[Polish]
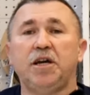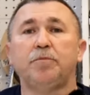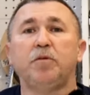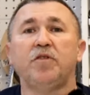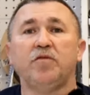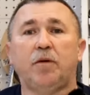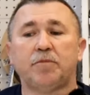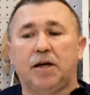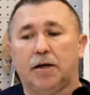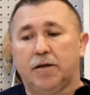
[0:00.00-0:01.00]
I ja powiem
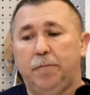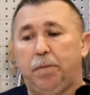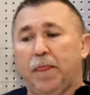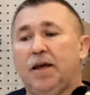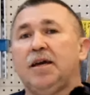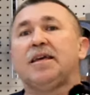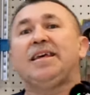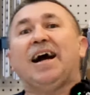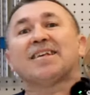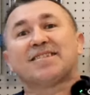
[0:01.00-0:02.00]
Wam tak,
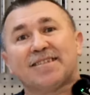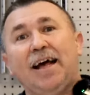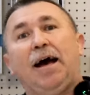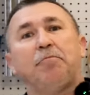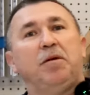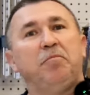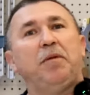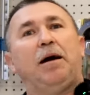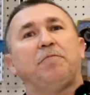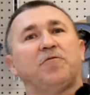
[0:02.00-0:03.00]
ja sam
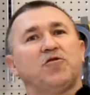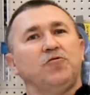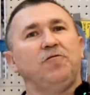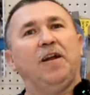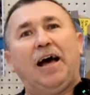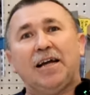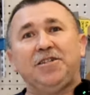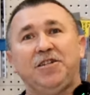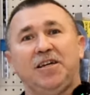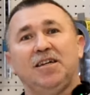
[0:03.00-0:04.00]
mam w
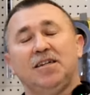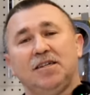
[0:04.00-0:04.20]
szufladzie